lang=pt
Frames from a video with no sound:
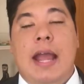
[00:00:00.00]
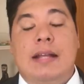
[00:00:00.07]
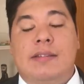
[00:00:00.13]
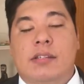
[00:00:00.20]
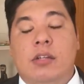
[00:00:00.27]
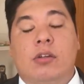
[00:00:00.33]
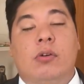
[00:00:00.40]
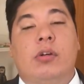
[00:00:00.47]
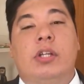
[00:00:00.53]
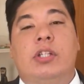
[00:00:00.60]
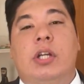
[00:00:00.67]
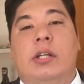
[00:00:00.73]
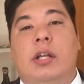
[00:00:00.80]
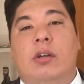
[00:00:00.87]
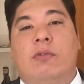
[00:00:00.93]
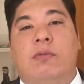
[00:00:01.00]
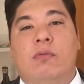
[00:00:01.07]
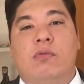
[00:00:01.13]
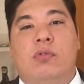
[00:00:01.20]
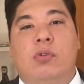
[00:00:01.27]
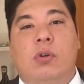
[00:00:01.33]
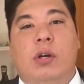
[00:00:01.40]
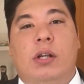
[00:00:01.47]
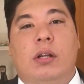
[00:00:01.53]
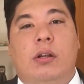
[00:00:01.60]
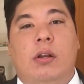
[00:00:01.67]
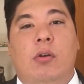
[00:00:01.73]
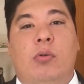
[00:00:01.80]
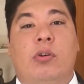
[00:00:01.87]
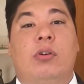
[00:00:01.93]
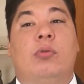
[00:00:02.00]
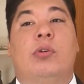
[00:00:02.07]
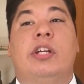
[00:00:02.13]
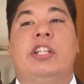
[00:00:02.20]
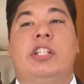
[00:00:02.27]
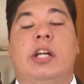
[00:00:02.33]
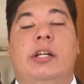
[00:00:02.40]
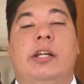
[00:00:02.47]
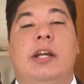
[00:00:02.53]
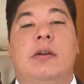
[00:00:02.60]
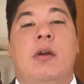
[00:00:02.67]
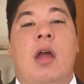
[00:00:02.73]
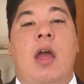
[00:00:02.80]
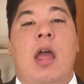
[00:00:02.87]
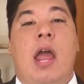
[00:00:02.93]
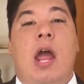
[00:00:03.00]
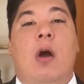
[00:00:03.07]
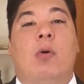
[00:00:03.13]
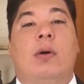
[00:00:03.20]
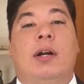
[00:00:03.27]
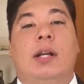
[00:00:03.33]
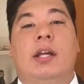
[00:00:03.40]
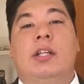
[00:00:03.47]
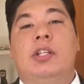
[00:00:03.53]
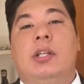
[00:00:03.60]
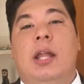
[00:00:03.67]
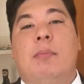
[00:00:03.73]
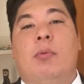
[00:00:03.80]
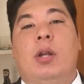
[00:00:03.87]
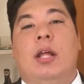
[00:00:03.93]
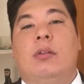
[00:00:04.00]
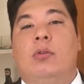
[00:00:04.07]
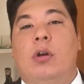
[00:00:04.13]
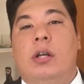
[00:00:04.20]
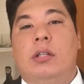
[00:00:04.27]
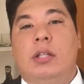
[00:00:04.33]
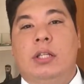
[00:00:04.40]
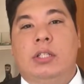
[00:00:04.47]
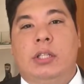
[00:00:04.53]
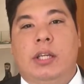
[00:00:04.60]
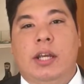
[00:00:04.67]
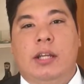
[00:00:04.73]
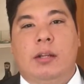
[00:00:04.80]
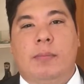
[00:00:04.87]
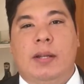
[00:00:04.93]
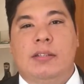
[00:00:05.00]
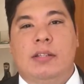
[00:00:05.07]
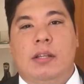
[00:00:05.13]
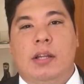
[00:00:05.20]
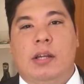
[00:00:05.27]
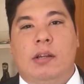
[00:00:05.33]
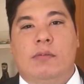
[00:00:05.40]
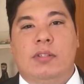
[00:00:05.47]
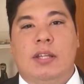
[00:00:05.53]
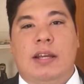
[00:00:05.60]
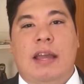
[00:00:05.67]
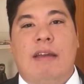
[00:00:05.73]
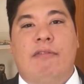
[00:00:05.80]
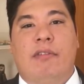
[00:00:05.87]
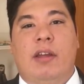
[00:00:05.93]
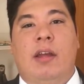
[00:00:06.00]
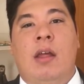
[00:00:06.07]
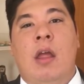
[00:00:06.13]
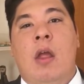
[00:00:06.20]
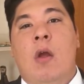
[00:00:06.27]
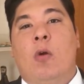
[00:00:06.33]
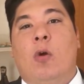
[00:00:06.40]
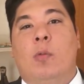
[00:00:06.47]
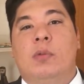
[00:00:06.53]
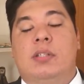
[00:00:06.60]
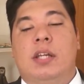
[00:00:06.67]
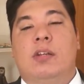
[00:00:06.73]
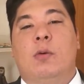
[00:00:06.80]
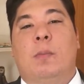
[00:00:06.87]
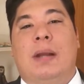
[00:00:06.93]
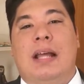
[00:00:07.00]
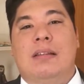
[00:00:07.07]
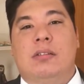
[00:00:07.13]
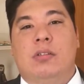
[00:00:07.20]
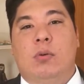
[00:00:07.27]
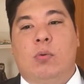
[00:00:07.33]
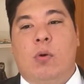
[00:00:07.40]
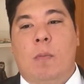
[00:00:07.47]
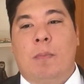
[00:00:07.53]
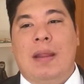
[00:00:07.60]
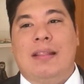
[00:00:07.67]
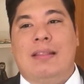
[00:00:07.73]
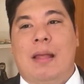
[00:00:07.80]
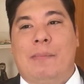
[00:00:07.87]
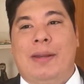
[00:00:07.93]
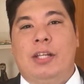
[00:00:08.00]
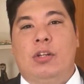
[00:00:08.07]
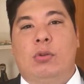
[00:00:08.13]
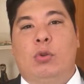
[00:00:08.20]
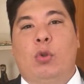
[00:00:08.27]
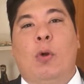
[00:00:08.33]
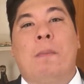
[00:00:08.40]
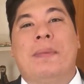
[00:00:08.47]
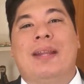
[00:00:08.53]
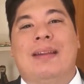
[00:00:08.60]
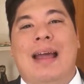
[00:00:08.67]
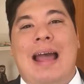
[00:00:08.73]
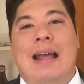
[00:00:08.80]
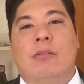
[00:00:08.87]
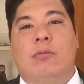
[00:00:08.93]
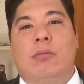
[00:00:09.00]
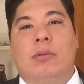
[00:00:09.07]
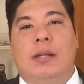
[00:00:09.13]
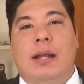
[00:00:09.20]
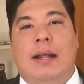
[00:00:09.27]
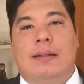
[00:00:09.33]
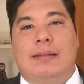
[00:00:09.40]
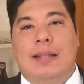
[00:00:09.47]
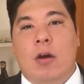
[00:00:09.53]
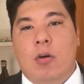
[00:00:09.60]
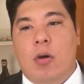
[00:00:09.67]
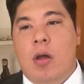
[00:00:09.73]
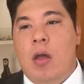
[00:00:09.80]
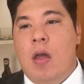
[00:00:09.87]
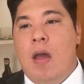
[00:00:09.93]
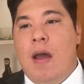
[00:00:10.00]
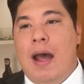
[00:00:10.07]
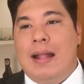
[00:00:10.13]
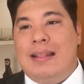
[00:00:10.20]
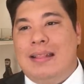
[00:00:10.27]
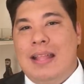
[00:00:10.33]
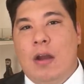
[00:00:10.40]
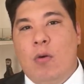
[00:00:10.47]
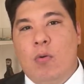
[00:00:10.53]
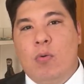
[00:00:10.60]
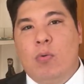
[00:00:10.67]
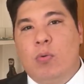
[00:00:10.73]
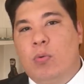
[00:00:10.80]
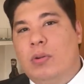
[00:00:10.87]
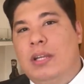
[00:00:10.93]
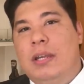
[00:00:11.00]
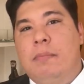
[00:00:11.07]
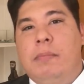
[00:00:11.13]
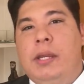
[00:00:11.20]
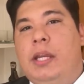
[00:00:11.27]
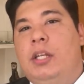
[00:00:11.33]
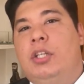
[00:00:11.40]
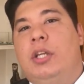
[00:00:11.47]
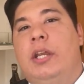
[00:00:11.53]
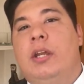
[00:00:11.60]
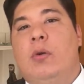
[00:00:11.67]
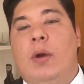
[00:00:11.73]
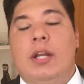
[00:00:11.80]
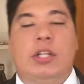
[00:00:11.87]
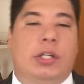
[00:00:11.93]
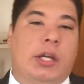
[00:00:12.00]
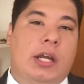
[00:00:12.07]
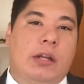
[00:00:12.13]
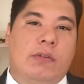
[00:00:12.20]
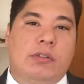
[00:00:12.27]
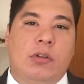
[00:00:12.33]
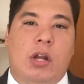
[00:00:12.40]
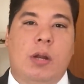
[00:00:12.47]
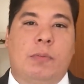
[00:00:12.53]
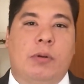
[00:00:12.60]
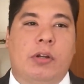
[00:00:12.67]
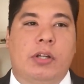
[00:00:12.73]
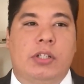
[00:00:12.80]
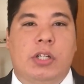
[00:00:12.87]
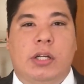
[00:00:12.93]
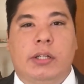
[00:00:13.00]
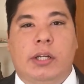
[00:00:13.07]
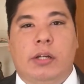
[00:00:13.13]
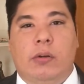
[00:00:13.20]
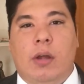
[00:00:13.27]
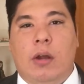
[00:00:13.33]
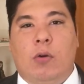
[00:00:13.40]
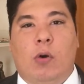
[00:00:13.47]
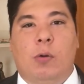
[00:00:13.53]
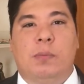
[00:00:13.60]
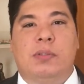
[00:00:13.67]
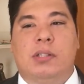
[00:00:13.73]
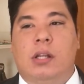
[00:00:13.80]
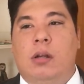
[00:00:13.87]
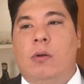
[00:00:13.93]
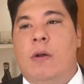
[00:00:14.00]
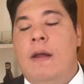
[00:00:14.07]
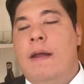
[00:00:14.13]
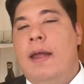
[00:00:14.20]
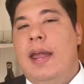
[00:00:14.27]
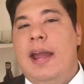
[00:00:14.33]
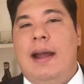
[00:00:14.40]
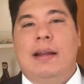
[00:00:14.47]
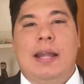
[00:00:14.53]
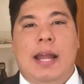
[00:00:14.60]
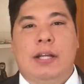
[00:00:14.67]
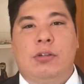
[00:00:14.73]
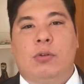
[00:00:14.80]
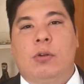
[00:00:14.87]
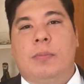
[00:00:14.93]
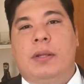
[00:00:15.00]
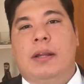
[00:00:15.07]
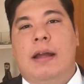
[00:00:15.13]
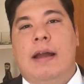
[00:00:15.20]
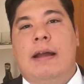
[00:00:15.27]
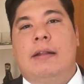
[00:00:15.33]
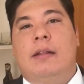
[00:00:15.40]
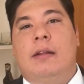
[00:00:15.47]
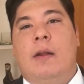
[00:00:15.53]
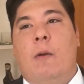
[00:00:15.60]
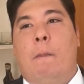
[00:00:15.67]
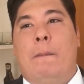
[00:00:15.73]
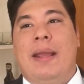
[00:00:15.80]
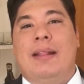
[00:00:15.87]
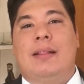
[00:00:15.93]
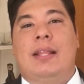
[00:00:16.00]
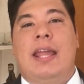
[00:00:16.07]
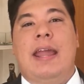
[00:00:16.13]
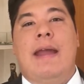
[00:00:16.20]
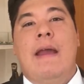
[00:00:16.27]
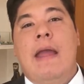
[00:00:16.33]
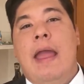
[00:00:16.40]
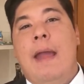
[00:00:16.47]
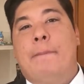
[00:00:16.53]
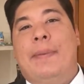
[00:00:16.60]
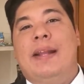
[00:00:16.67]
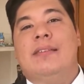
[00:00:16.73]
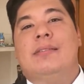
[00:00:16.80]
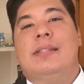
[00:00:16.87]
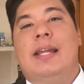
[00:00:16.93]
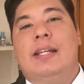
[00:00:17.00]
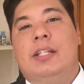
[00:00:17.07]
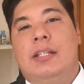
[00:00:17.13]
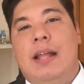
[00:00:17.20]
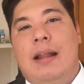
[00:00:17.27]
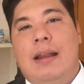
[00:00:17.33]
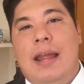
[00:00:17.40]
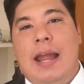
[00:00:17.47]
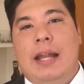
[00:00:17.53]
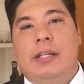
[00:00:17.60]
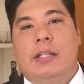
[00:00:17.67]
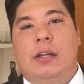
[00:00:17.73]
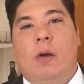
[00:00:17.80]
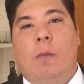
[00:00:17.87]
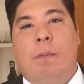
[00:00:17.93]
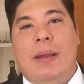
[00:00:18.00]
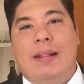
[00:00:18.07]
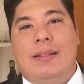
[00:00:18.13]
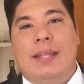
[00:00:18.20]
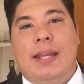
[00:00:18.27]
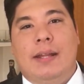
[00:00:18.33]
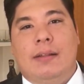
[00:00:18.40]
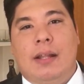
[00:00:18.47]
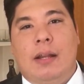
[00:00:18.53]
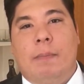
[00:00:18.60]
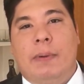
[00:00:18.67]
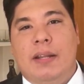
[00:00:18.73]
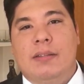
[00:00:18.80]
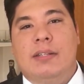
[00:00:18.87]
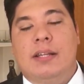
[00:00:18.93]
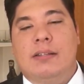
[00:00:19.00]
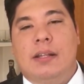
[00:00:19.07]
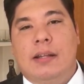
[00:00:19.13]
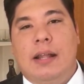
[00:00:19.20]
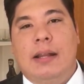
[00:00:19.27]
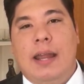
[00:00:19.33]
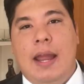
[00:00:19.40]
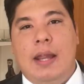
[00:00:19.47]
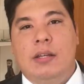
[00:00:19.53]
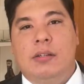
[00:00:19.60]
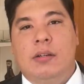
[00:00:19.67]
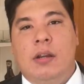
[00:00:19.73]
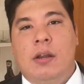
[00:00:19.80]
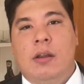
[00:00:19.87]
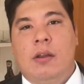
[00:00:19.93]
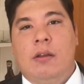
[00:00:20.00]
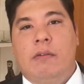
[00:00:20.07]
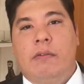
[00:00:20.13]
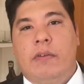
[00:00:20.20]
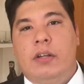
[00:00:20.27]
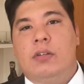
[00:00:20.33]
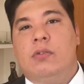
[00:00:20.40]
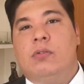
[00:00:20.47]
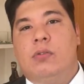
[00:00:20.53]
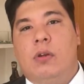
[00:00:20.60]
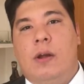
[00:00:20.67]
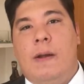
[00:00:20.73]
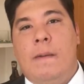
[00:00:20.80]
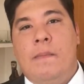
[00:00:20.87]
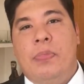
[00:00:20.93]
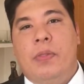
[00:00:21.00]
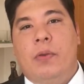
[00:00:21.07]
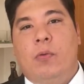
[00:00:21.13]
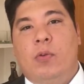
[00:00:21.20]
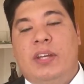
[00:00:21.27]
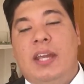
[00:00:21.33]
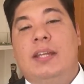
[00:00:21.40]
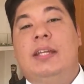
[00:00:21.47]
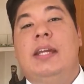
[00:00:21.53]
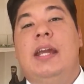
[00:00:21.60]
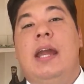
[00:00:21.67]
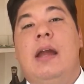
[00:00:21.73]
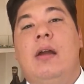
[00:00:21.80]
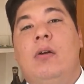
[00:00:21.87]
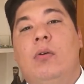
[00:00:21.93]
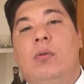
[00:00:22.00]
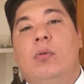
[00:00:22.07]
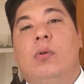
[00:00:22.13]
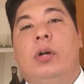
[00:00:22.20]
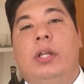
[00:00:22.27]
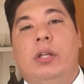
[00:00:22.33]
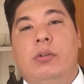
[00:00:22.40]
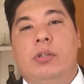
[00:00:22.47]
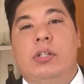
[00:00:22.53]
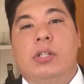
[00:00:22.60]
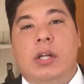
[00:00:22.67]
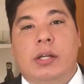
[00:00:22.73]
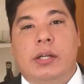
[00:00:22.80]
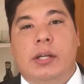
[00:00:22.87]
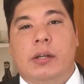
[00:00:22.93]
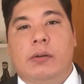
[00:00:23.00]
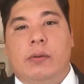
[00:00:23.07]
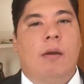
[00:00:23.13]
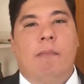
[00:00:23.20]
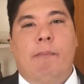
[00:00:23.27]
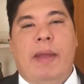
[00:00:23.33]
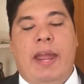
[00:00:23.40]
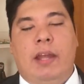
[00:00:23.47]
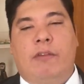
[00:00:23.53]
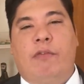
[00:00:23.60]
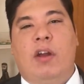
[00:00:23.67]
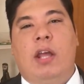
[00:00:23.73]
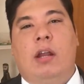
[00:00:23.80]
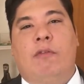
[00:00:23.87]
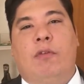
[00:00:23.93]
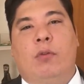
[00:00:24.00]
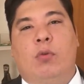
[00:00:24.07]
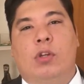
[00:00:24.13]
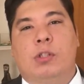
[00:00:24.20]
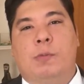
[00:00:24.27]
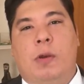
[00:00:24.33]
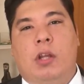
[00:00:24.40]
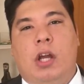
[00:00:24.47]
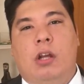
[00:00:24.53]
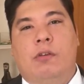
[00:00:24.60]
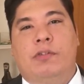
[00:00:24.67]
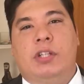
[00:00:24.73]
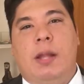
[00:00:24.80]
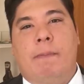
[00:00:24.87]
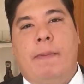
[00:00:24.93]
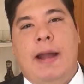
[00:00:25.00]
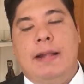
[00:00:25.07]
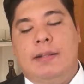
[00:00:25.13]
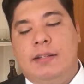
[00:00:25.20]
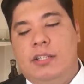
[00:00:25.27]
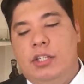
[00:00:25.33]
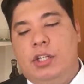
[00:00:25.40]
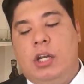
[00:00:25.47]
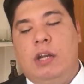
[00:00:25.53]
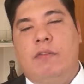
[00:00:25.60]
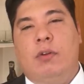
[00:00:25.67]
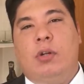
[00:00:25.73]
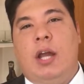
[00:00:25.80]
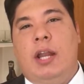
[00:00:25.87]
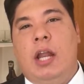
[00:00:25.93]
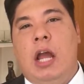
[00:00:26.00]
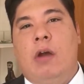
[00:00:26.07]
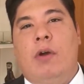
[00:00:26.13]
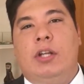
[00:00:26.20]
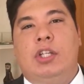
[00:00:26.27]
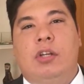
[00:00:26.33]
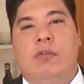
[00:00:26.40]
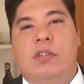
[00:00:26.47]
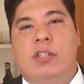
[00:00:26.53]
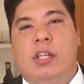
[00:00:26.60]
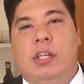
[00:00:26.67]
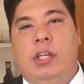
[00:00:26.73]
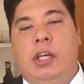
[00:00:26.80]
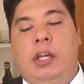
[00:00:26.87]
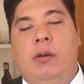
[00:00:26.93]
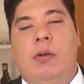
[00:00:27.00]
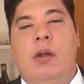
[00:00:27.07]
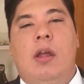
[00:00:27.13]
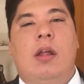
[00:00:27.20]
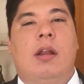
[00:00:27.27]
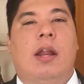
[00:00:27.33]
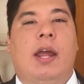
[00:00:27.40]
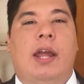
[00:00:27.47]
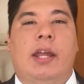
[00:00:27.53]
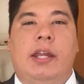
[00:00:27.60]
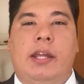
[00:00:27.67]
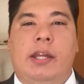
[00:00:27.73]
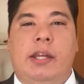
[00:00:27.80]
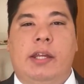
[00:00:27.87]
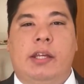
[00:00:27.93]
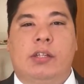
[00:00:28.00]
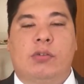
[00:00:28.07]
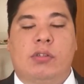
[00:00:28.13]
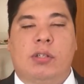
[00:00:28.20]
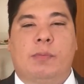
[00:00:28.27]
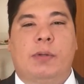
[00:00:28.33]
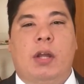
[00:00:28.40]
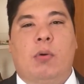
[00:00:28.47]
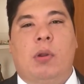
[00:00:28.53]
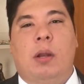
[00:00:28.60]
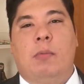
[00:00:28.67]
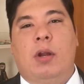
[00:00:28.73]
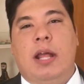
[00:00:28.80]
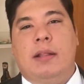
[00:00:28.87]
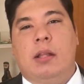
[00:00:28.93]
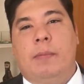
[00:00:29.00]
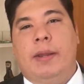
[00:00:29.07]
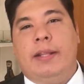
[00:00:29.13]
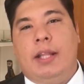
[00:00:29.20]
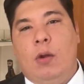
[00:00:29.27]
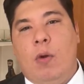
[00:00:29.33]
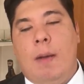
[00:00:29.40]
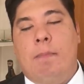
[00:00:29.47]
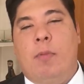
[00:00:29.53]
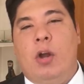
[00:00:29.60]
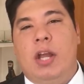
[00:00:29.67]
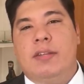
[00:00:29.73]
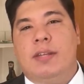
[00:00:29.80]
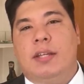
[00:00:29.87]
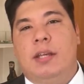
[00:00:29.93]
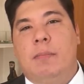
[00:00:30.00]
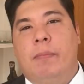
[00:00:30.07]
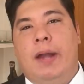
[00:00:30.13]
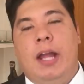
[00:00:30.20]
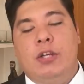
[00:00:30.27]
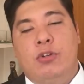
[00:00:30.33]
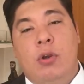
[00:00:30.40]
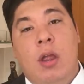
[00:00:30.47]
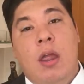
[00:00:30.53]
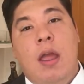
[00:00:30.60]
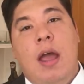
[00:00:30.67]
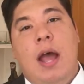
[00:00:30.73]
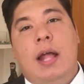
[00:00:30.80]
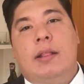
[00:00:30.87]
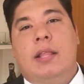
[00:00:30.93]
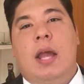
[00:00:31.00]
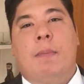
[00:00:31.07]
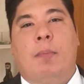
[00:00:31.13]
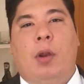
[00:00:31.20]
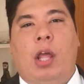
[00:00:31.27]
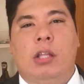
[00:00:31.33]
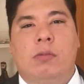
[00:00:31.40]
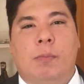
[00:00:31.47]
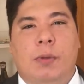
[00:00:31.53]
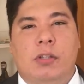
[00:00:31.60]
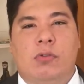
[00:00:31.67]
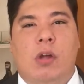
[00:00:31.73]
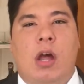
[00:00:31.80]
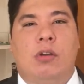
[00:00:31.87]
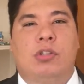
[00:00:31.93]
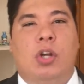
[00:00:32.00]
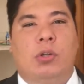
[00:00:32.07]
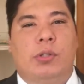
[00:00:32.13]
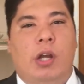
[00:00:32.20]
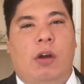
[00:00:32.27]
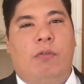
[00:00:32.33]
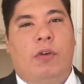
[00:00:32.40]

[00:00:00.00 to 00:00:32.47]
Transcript: É assim que o Rio de Janeiro funciona, né? O Rio de Janeiro é o grande laboratório da esquerda brasileira. Você quer ver como seria o Brasil completamente dominado, né? Até o, até o limite aí com a esquerda, você olha para o Rio de Janeiro. É corrupção, é a LERJ dominada, né? O PT é presidente da LERJ, né? O PT está na presidência da LERJ. Vejam só o que, que é o Rio de Janeiro. Bem, que foi aula frutuosa para o canal Vista Pátria. Se inscreva no canal, ative o sininho é, e, e se você puder colaborar também tem o Apoia-se aqui embaixo. Até a próxima, pessoal. Tchau, tchau.